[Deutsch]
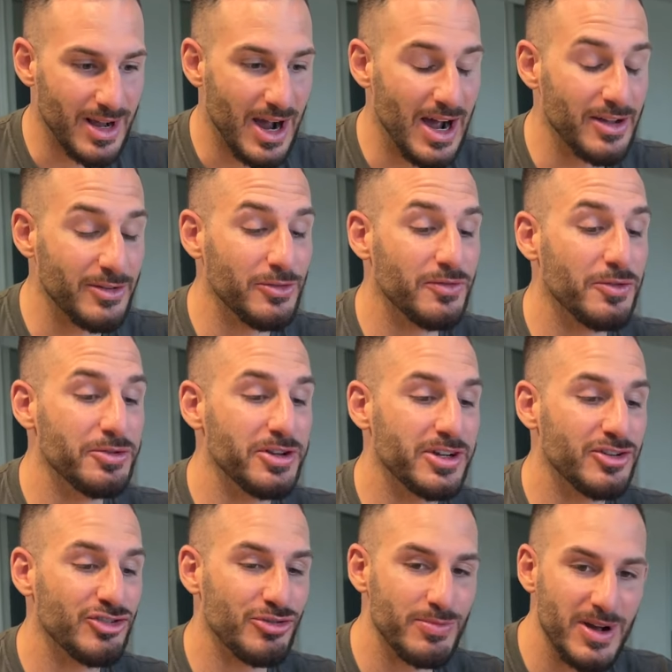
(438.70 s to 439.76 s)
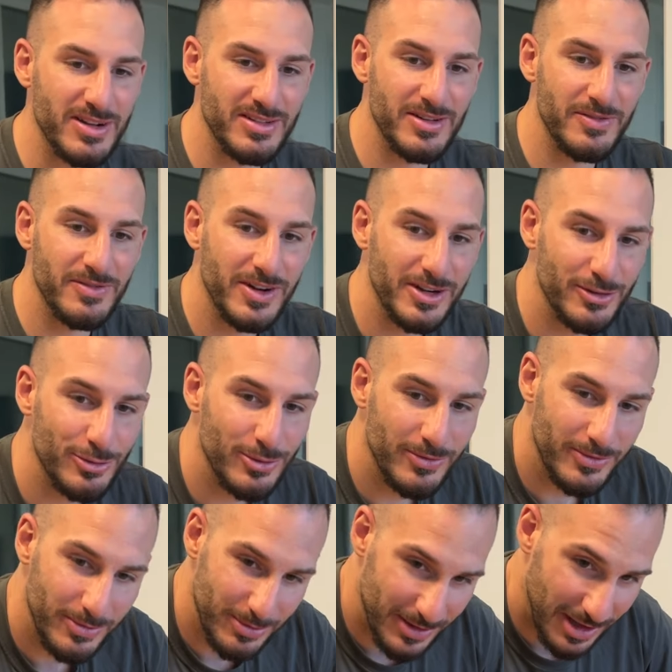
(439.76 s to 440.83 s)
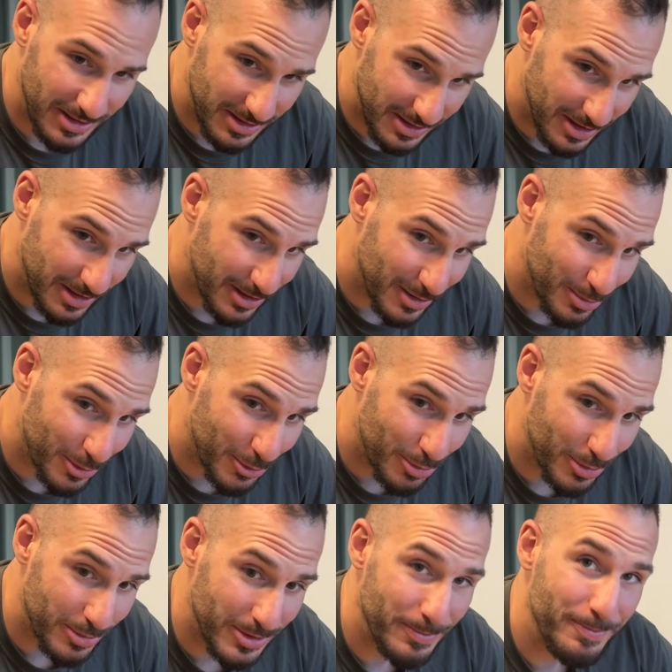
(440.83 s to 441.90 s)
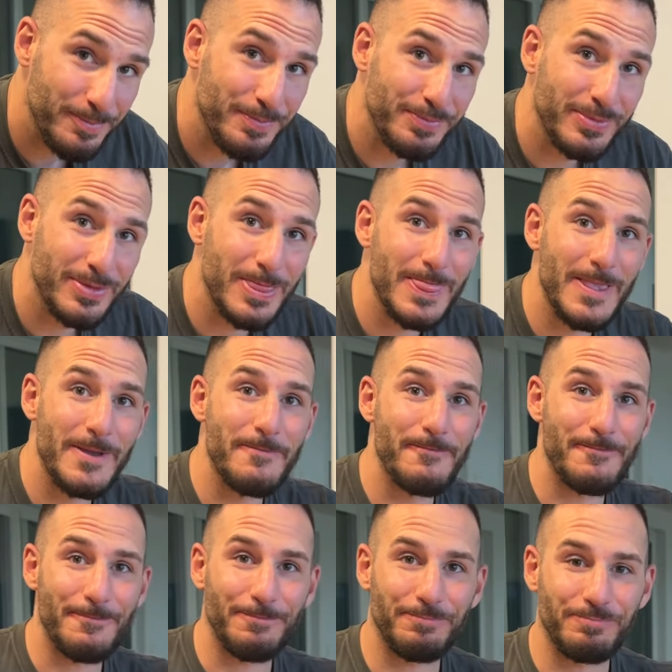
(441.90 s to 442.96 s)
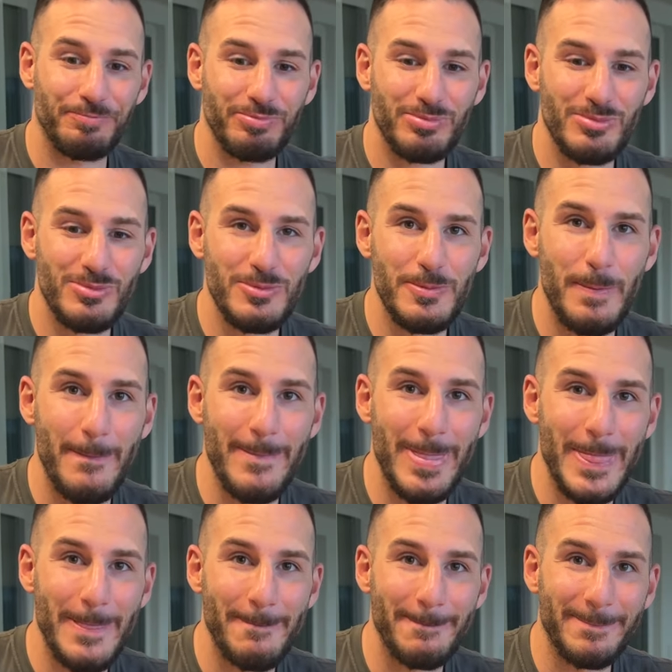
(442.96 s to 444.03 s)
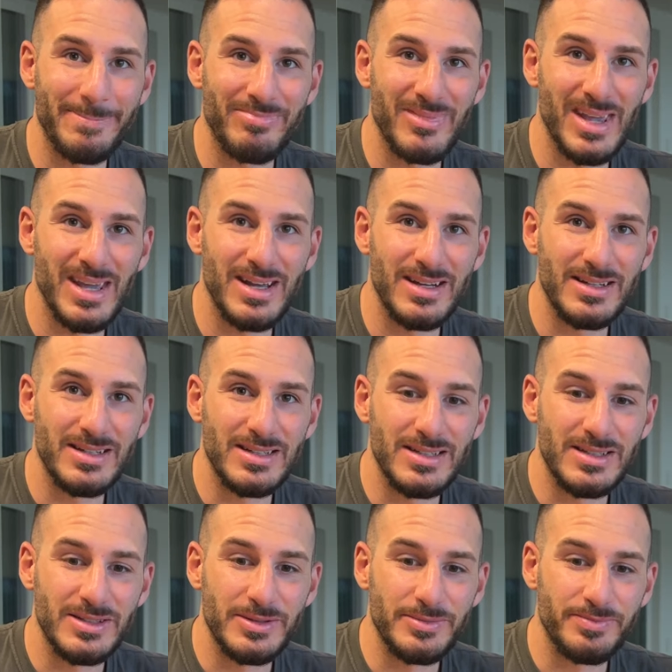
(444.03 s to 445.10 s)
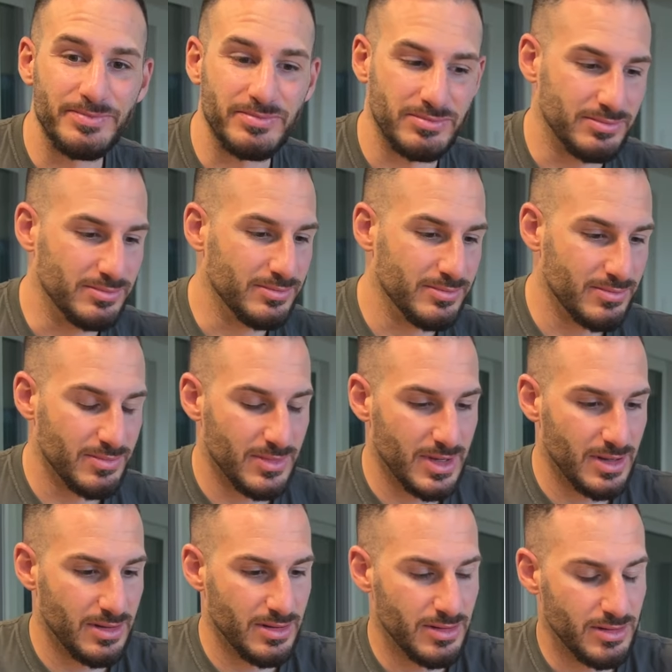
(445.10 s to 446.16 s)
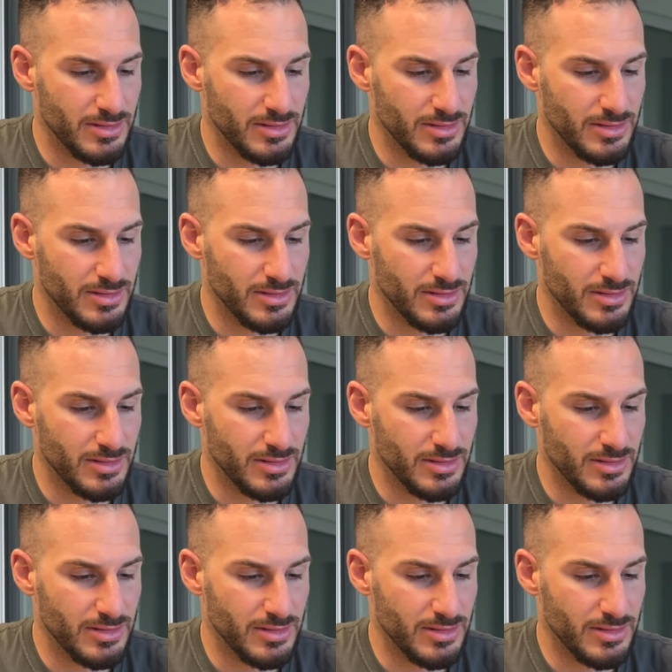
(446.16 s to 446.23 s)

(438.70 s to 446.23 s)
also von der Geschmacksentfaltung lasse ich dich jetzt mal probieren. Ich bin gespannt. Aber was ist überhaupt diese Juneberry? Junibeere?